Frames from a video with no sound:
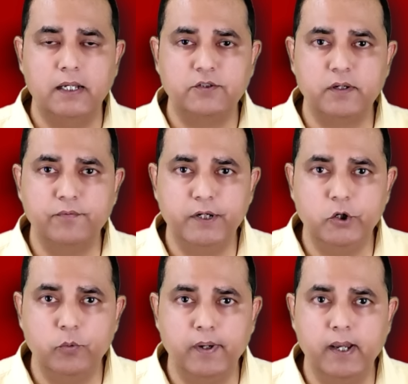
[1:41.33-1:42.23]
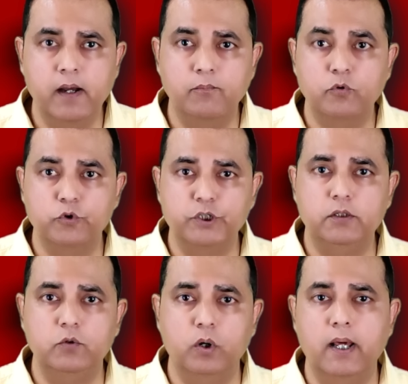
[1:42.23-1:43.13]
आज के वीडियो में हम
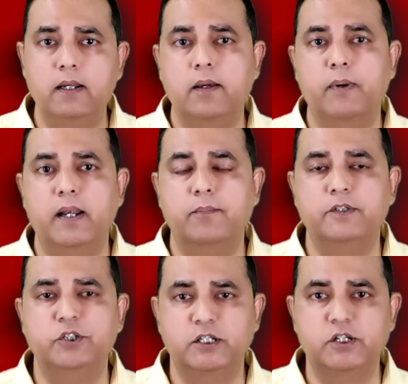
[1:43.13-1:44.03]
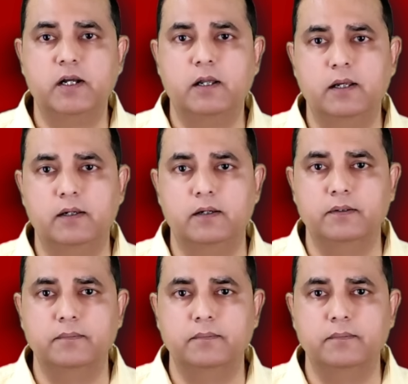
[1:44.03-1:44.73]
उसी दुल्हन के बारे में चर्चा करेंगे